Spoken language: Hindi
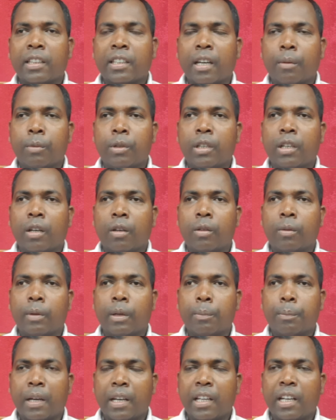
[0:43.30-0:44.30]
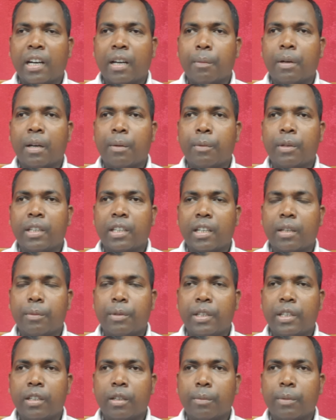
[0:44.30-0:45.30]
बात करब राउरीमान बने रहा हमने के
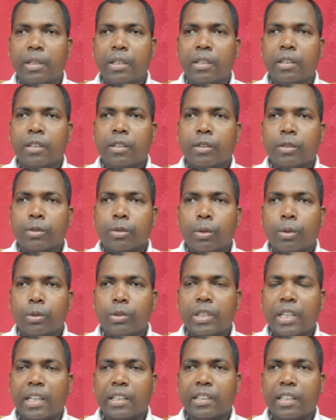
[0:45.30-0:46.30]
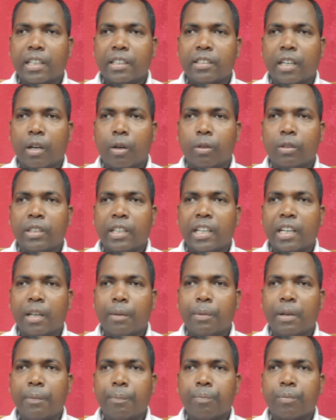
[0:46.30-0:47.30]
वीडियो में शुरू से अंत तक जरूर दिख
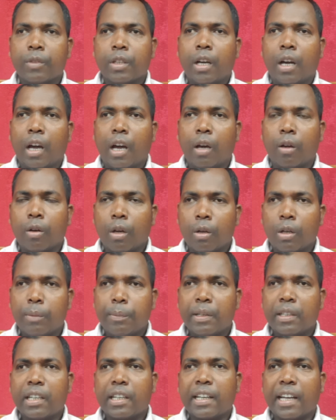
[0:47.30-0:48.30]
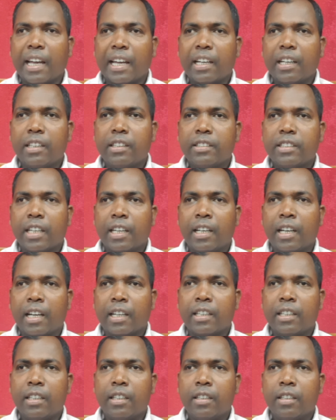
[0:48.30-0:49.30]
लेबा और रौरे मन के कहे के लिए
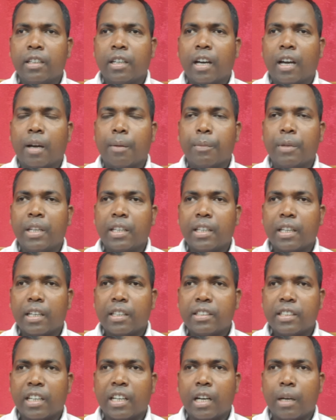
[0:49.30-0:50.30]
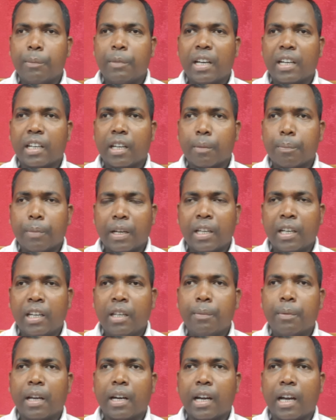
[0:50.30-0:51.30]
चाहिए कि हमने के चैनल में अगर
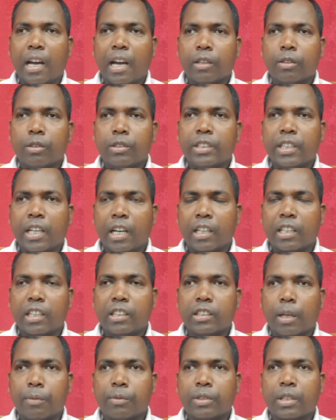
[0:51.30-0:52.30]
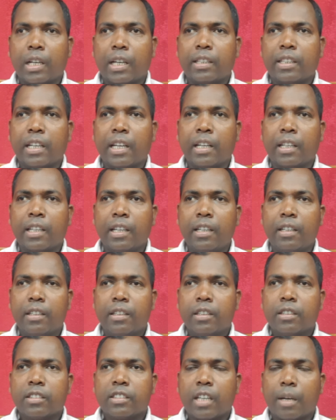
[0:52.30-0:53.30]
पहली बार आ तो चैनल के सब्सक्राइब करके
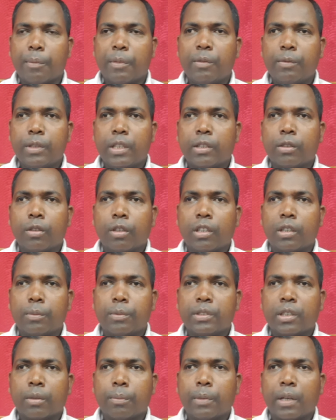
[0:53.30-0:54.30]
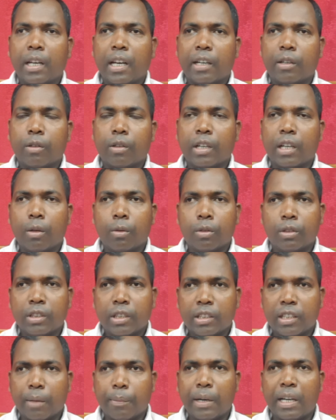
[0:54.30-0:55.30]
सामने में जेठो नोटिफिकेशन बेल आइकन रहे
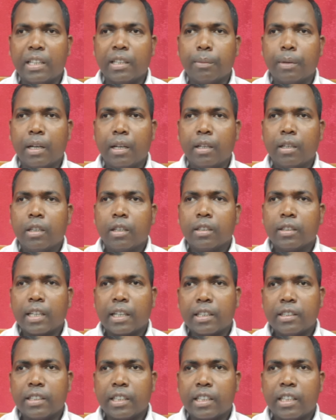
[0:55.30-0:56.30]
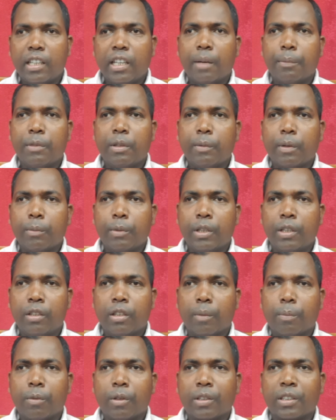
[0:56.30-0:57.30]
खोजन दबाई देबा ताकि जखनी हमने मन
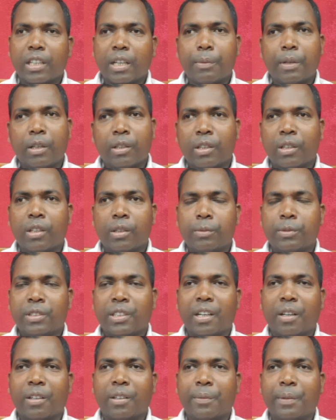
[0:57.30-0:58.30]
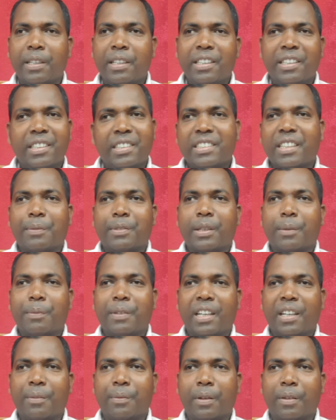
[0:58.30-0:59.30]
वीडियो अपलोड करब एक नोटिफिकेशन रौरे मन सबसे
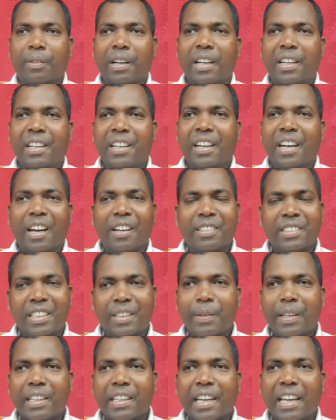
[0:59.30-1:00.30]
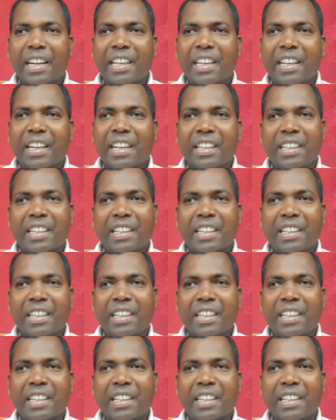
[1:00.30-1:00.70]
पहले पावा और जे मन कर के